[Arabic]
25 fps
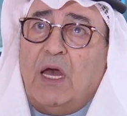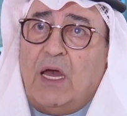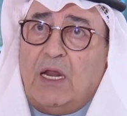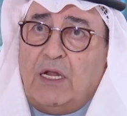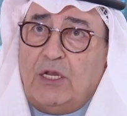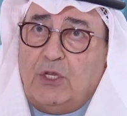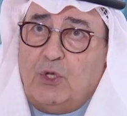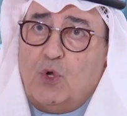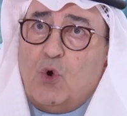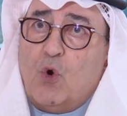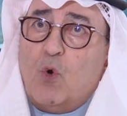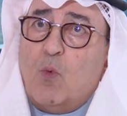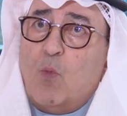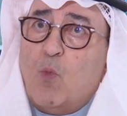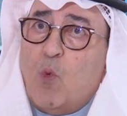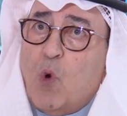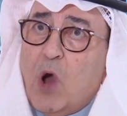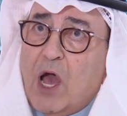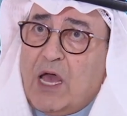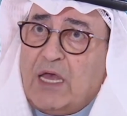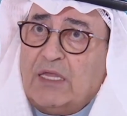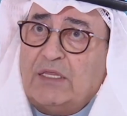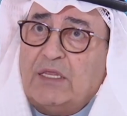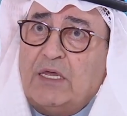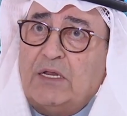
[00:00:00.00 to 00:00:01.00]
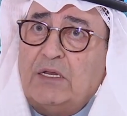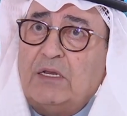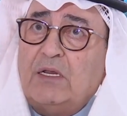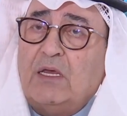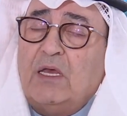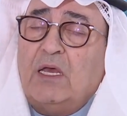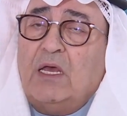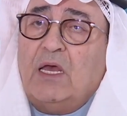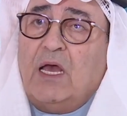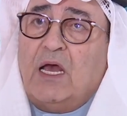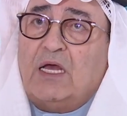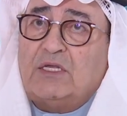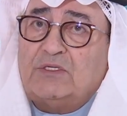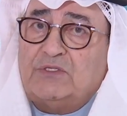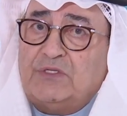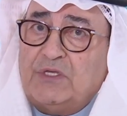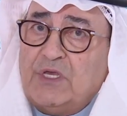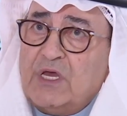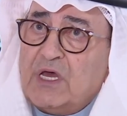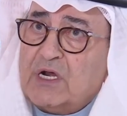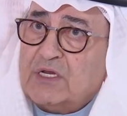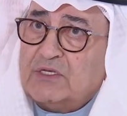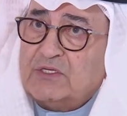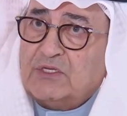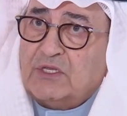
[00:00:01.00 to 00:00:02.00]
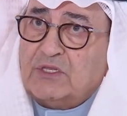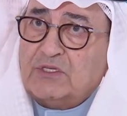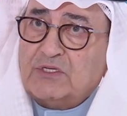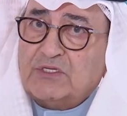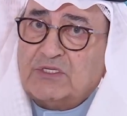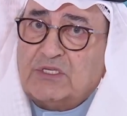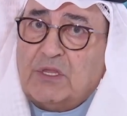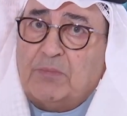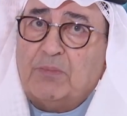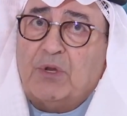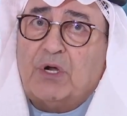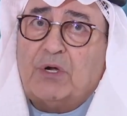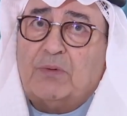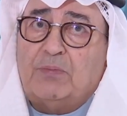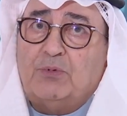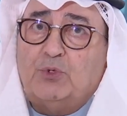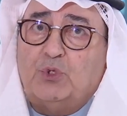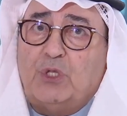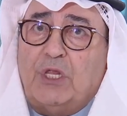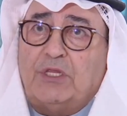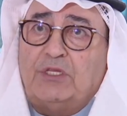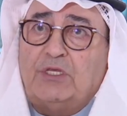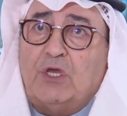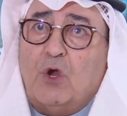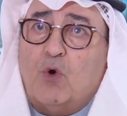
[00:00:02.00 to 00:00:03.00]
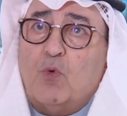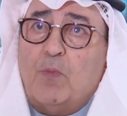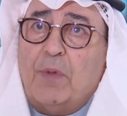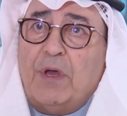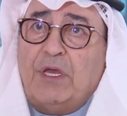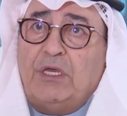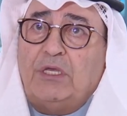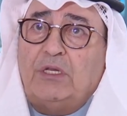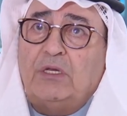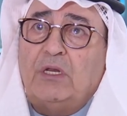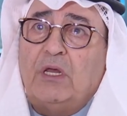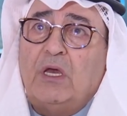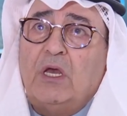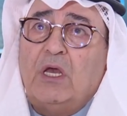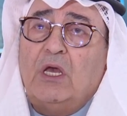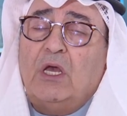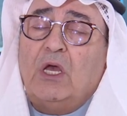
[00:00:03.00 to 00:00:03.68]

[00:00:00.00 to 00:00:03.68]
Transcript: اليوم وغدا الزيارة ستستمر مدة يومين